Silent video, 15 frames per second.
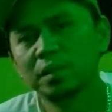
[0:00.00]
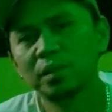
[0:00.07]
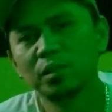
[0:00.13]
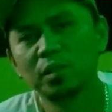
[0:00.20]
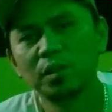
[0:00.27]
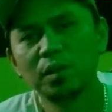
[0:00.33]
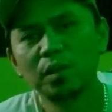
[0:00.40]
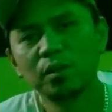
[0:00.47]

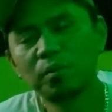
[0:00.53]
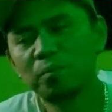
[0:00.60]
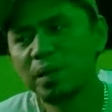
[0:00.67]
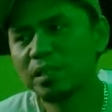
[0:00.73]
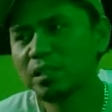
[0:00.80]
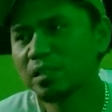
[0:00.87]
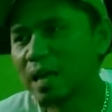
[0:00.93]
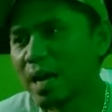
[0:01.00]
So,
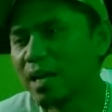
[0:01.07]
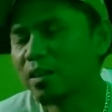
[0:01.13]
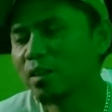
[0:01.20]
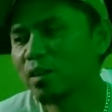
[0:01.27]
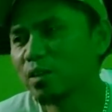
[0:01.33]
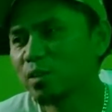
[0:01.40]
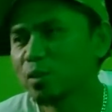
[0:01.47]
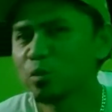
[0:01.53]
match tayo
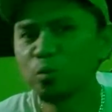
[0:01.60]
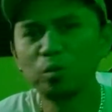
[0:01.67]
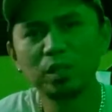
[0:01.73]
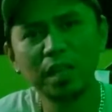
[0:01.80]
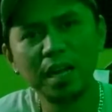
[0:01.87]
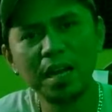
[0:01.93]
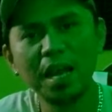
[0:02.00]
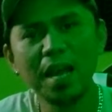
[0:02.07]
doon. So,
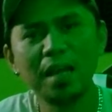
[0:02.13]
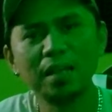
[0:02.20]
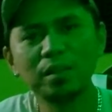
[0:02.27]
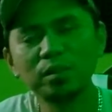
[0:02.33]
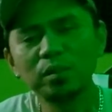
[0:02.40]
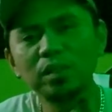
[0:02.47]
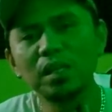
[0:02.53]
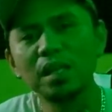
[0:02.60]
2-3 na.
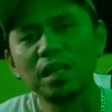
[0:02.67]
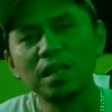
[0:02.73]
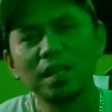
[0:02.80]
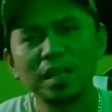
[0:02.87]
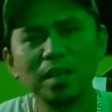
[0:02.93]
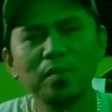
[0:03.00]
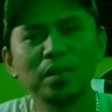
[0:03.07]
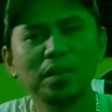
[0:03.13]
2-3.
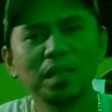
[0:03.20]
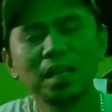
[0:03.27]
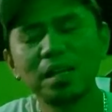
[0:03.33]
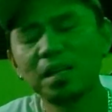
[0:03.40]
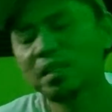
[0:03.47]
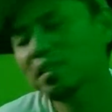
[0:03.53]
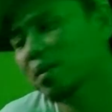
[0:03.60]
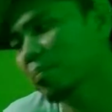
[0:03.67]
Naiwan tayo
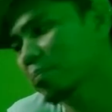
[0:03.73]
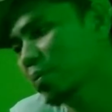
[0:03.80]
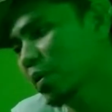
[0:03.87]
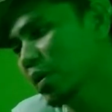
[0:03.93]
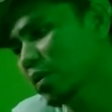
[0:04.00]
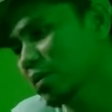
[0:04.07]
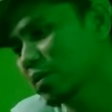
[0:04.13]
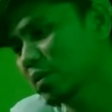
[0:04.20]
ng isang
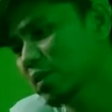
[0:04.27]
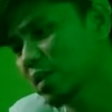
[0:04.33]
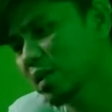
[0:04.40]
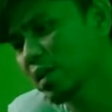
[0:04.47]
points.